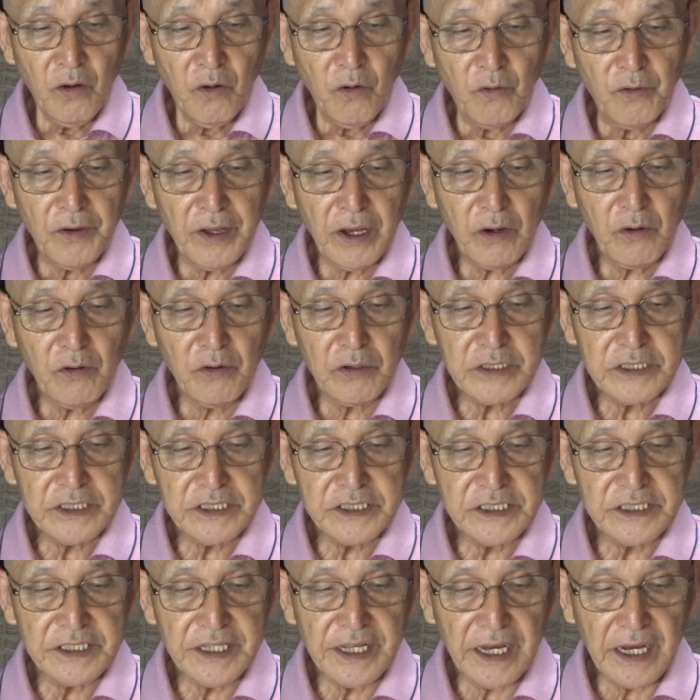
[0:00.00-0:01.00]
親子騎
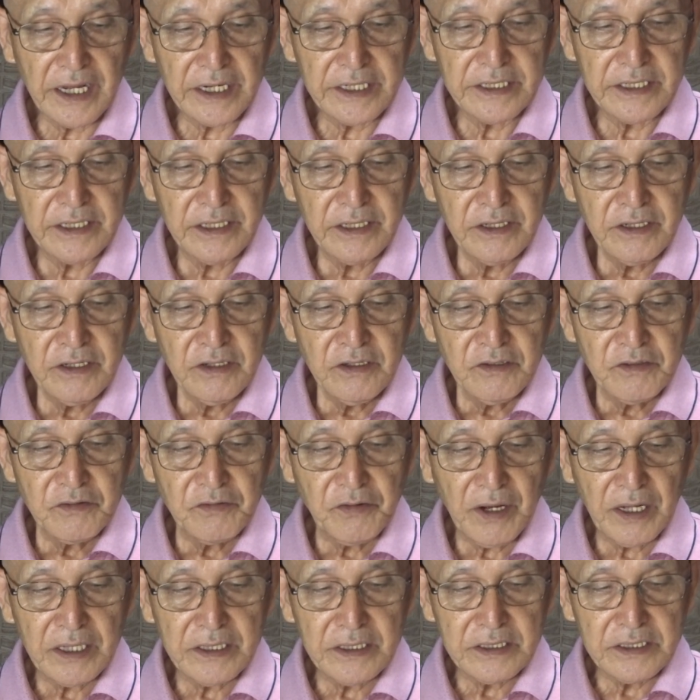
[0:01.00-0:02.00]
士であり、
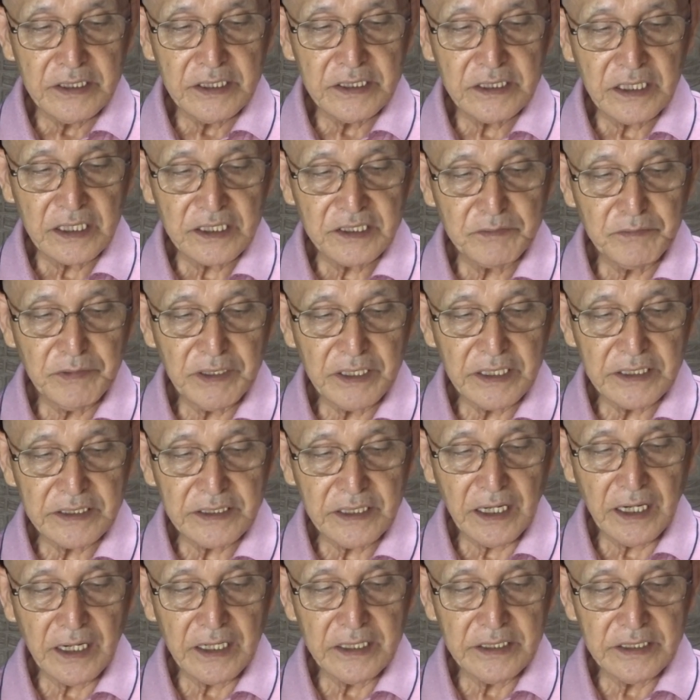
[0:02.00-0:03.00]
ファンに親しまれ
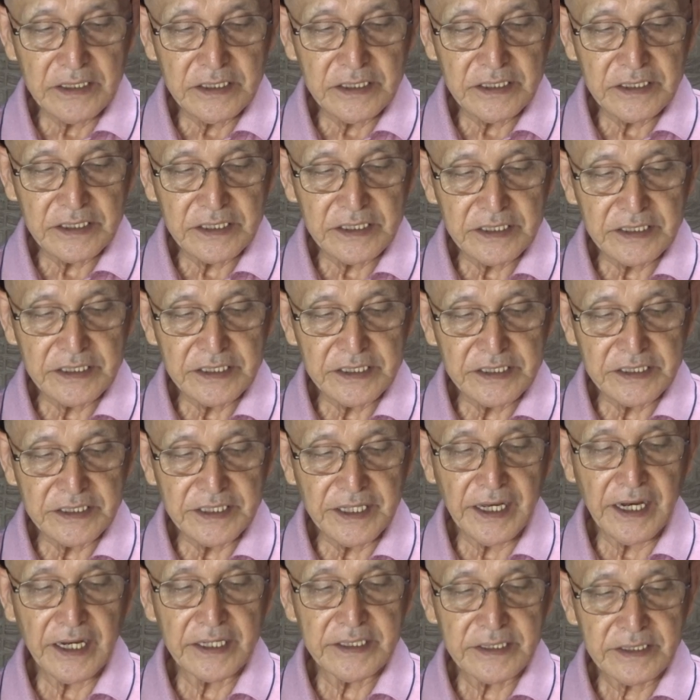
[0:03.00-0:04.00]
た人気騎士
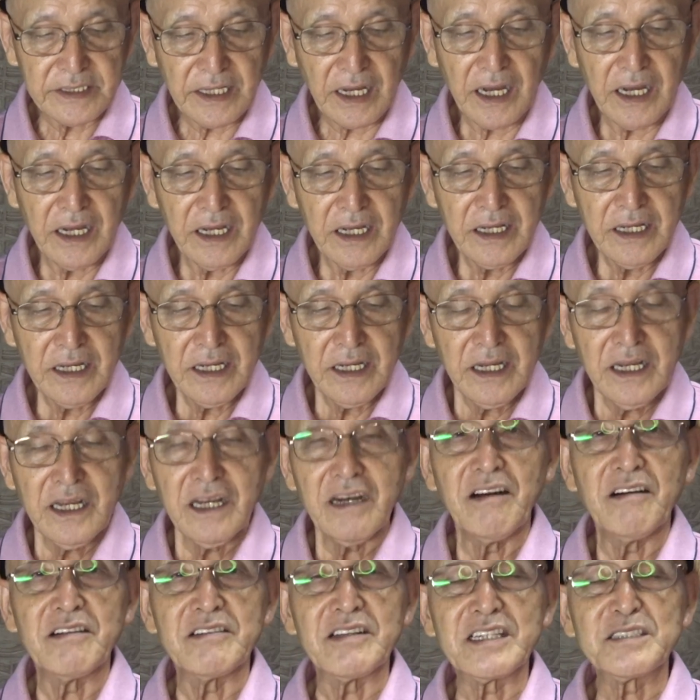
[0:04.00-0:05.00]
であった。
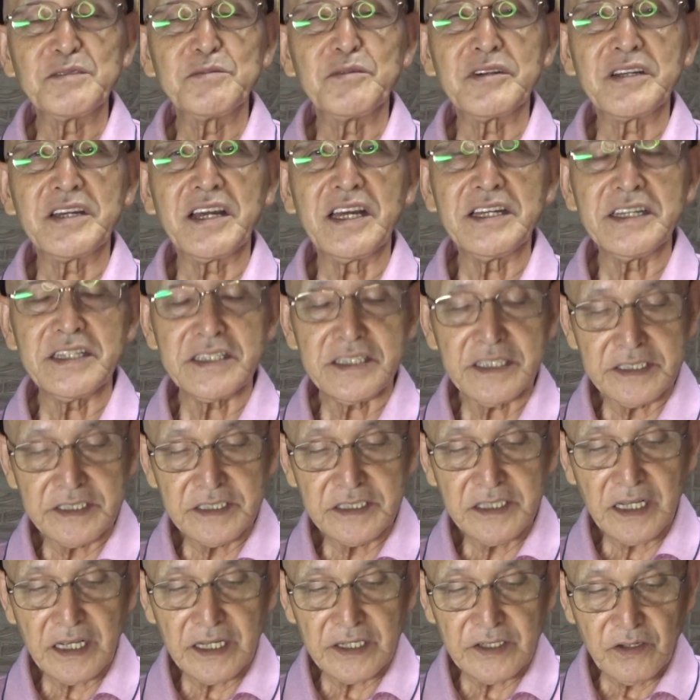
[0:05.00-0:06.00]
私も現役
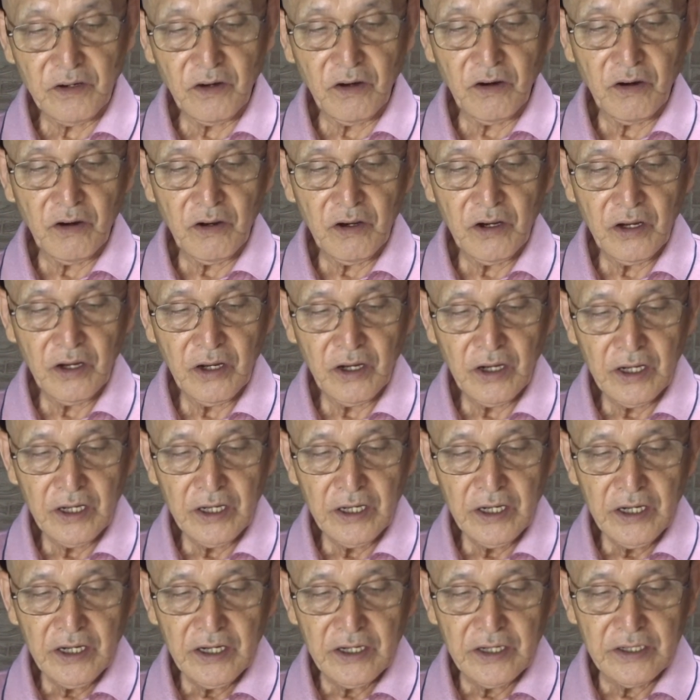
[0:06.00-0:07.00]
時代の
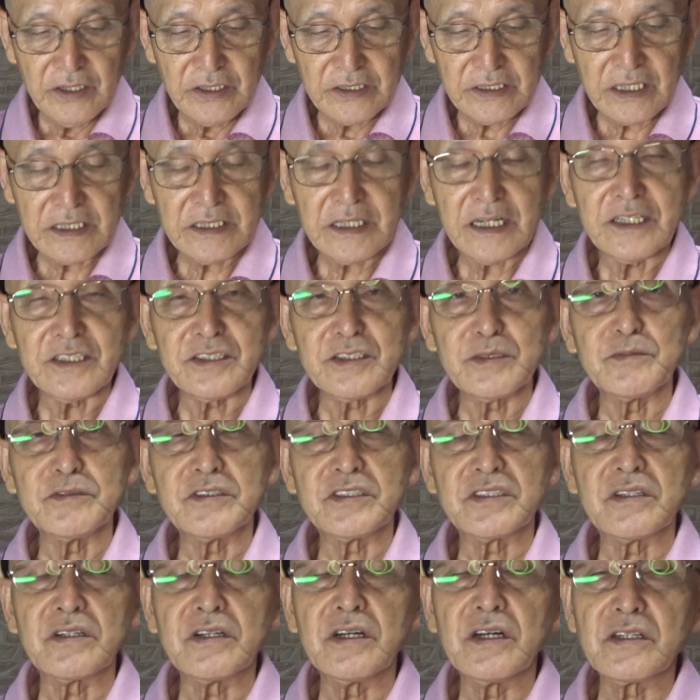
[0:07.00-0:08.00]
板谷
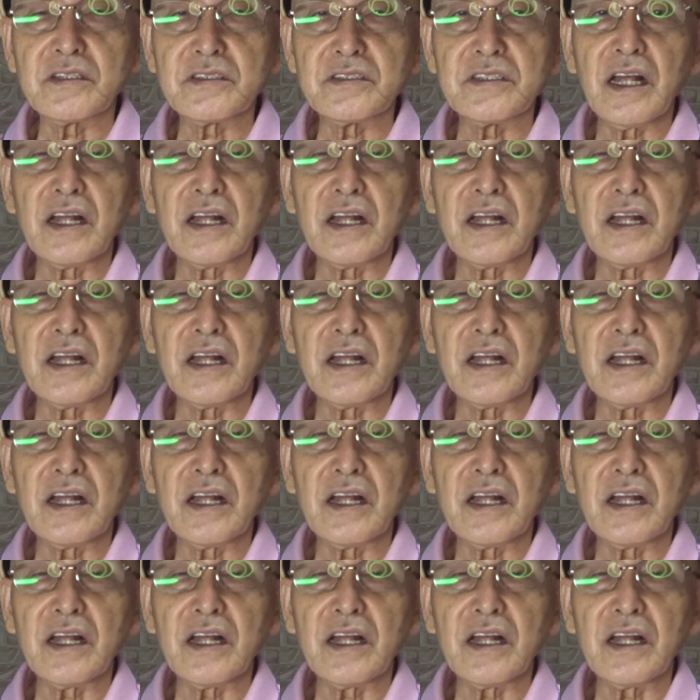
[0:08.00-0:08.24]
進九